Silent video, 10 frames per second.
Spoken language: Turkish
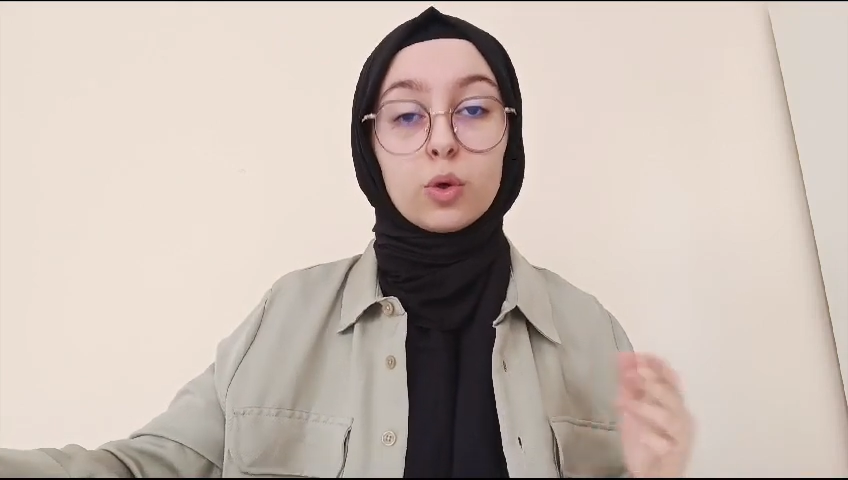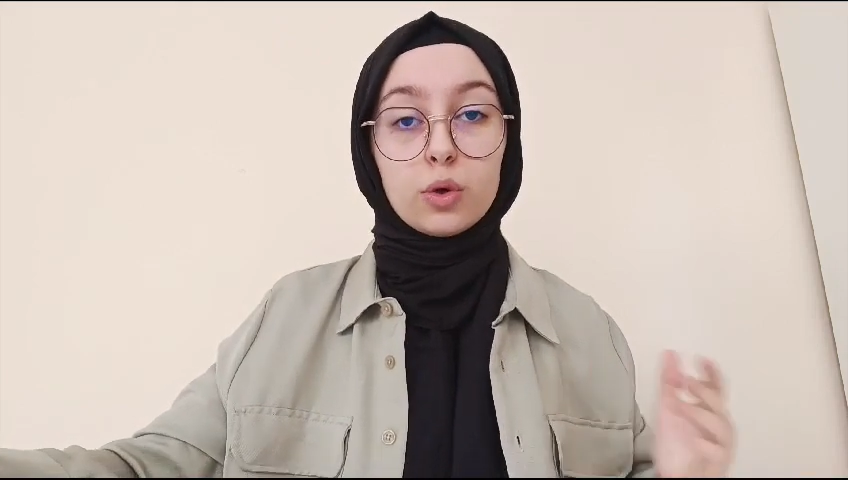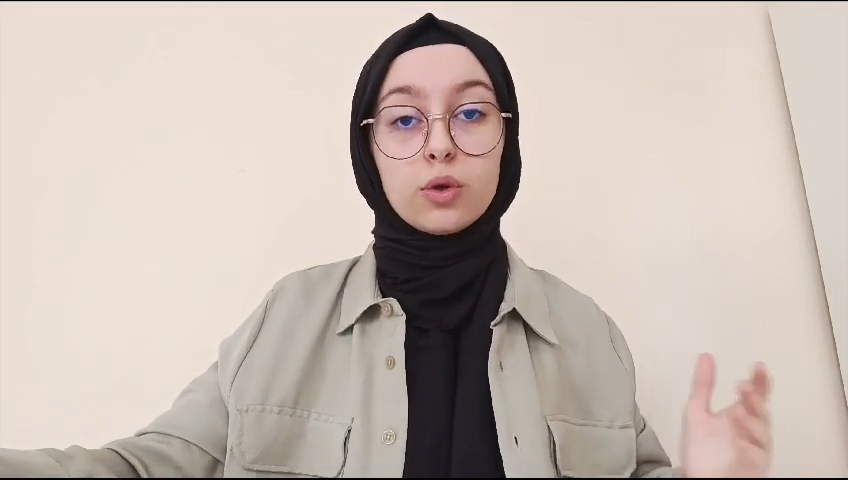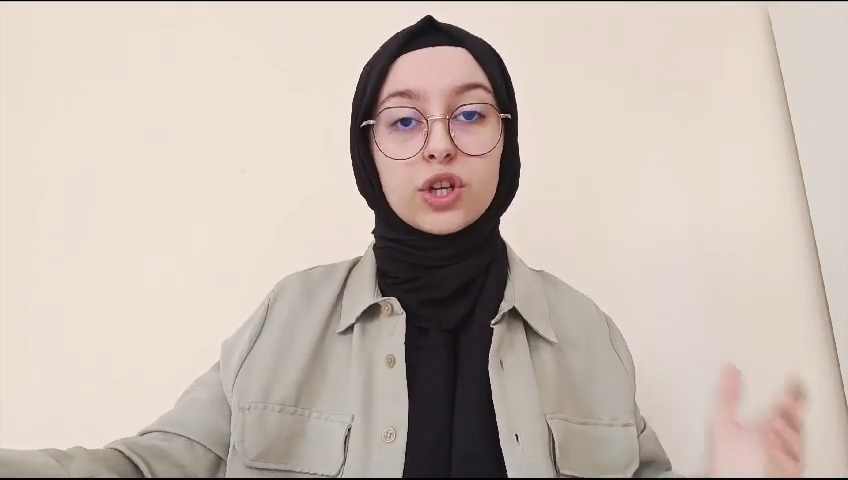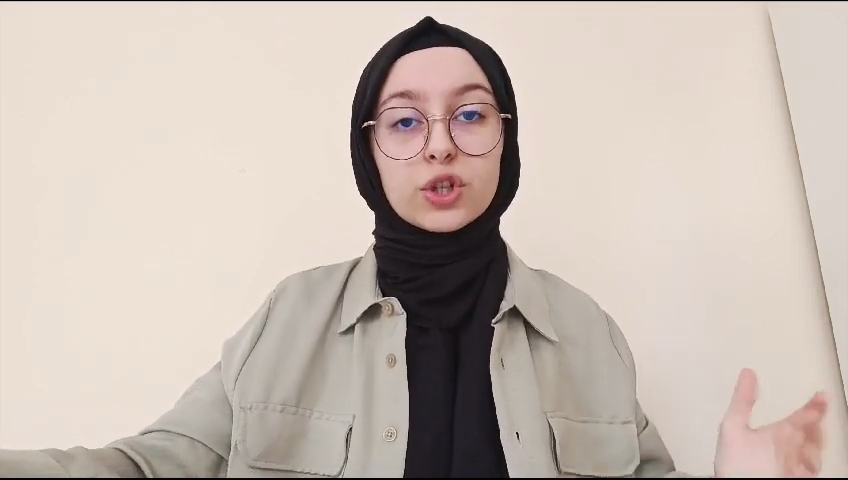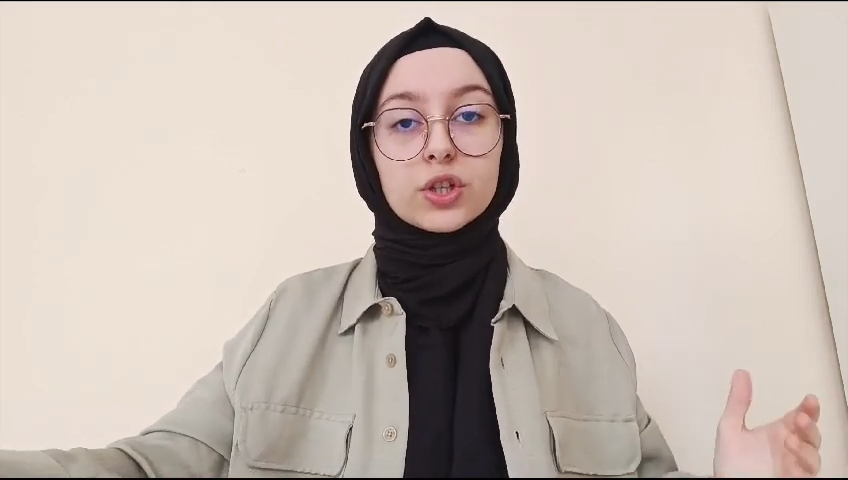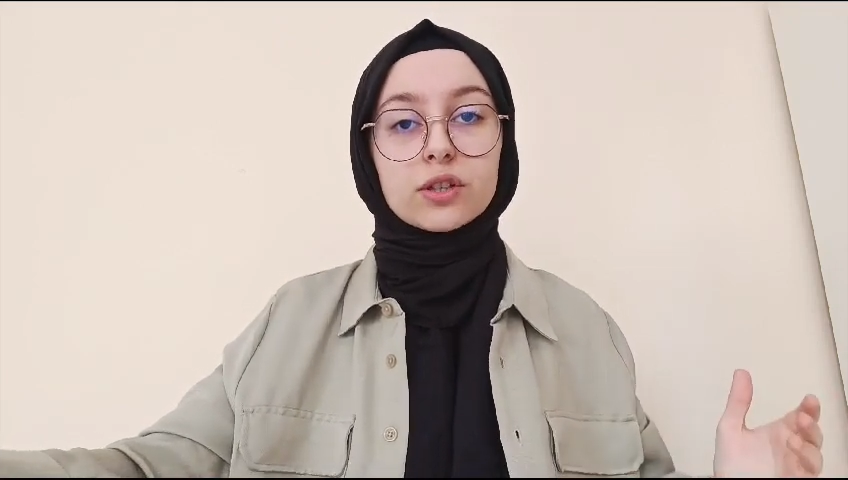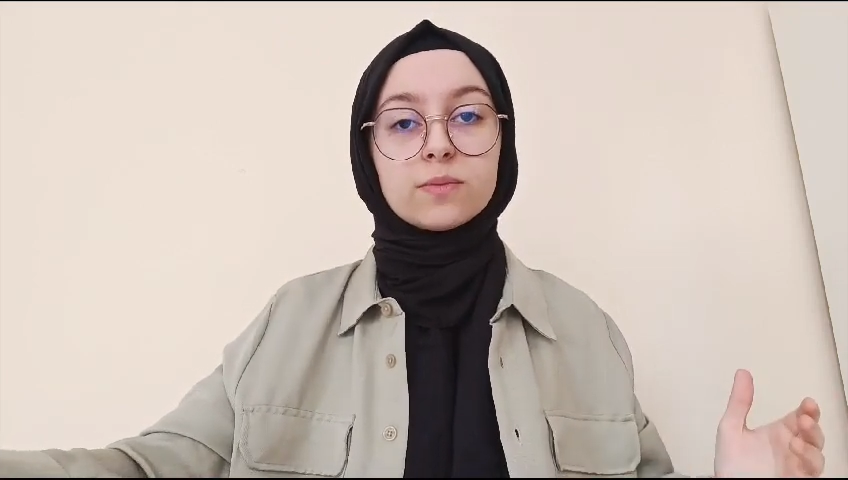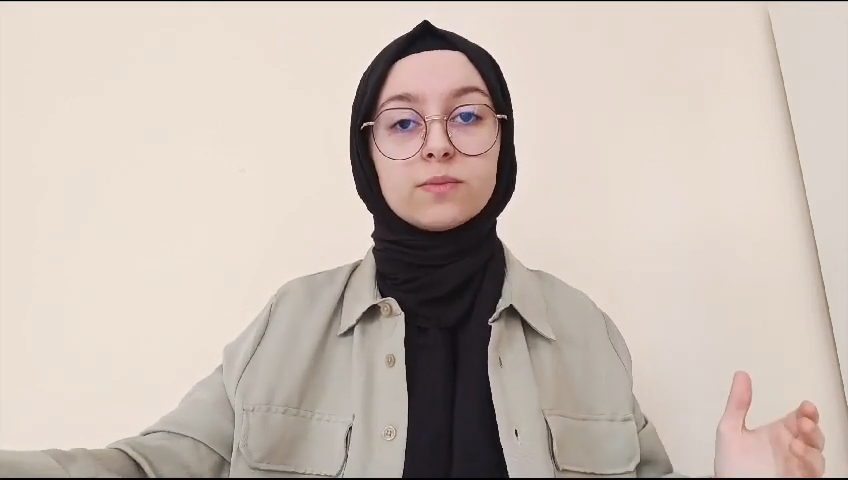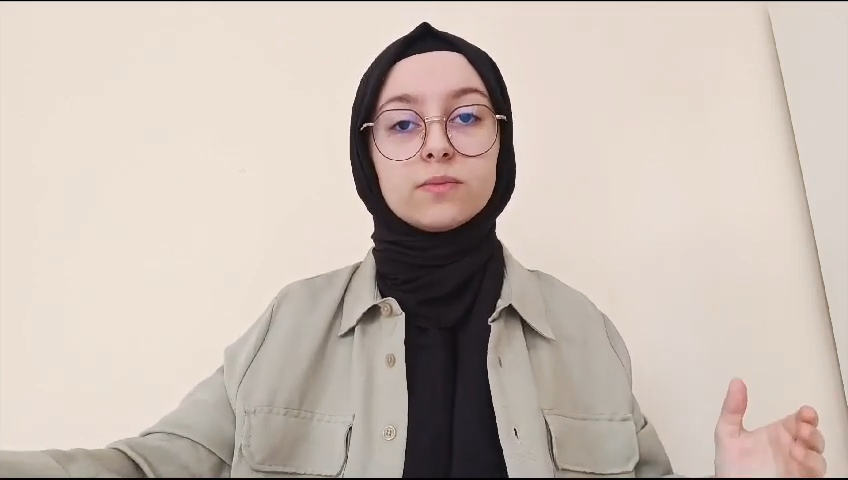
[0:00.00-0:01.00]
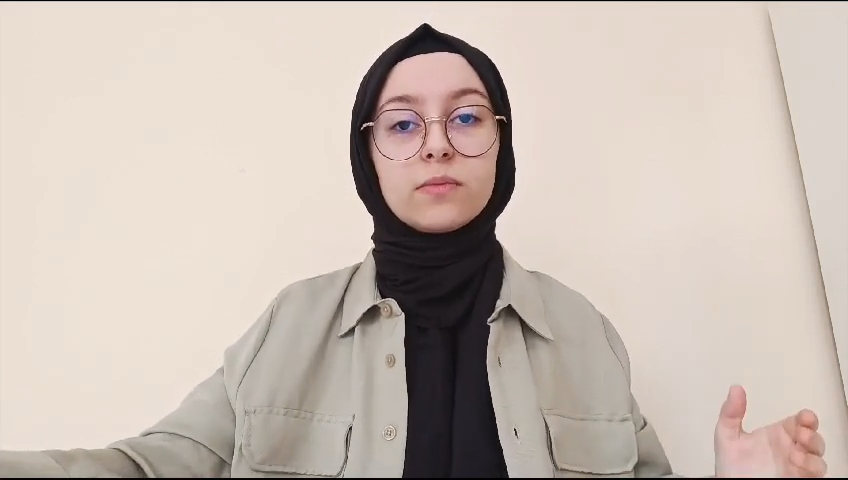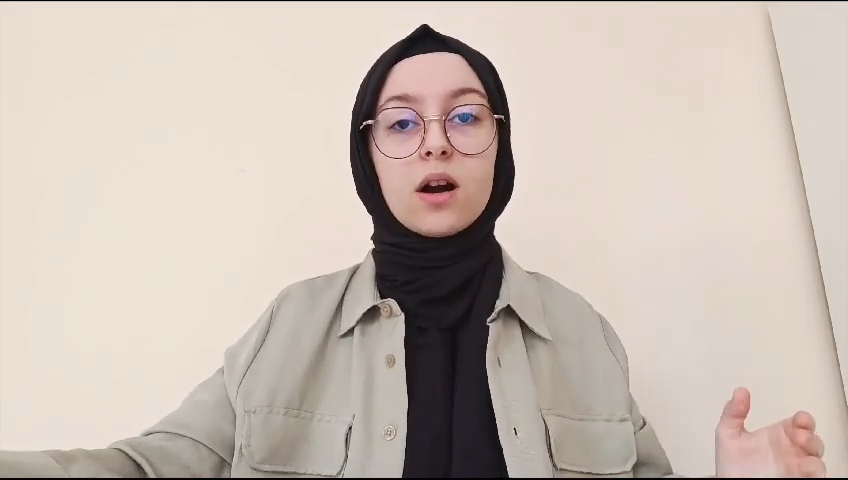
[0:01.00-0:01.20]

hür yaşarım.